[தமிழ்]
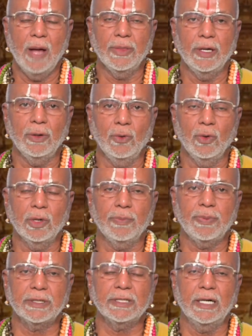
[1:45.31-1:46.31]
அந்த நூறு
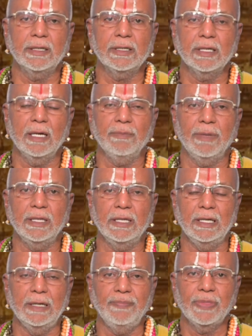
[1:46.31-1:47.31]
பர்சன்ட்
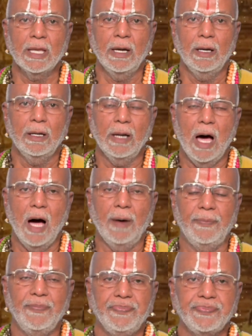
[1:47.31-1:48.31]
என்பது
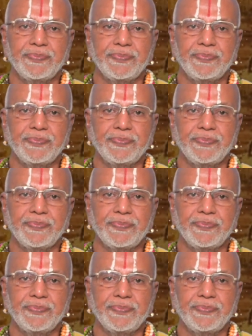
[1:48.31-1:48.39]
நாம்